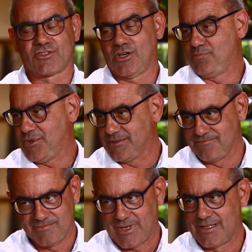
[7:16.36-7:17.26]
a scopi
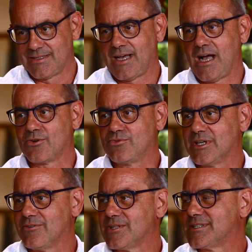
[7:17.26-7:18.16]

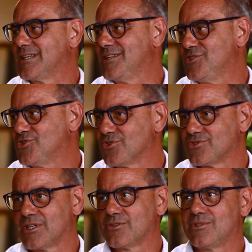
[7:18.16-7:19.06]
alcune volte
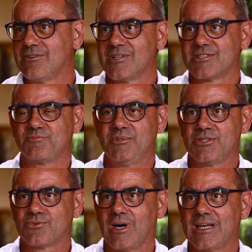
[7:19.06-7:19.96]
religiosi, alcune volte
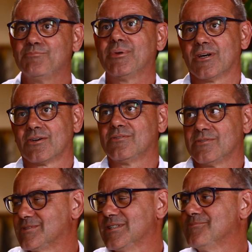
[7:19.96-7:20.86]
spirituali, però
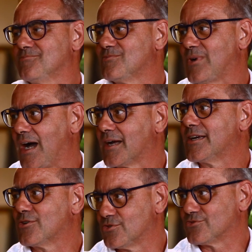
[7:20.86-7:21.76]
con
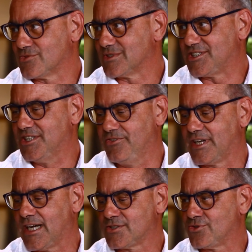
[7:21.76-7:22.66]
anche con un
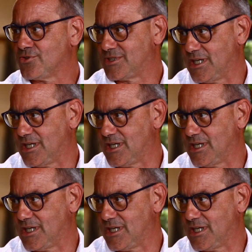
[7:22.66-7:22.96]
significato